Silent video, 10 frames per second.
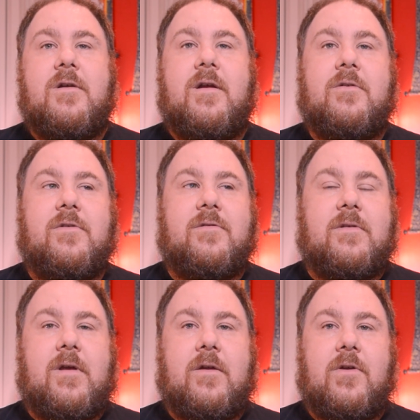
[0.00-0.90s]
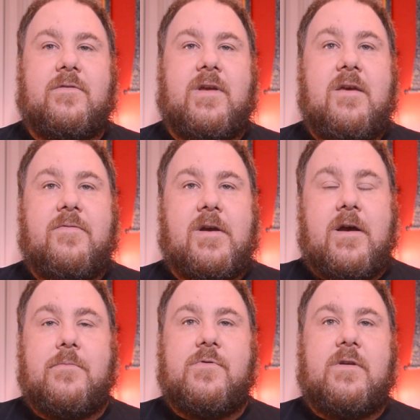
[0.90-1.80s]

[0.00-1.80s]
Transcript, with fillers: Né? Nós, nós reificamos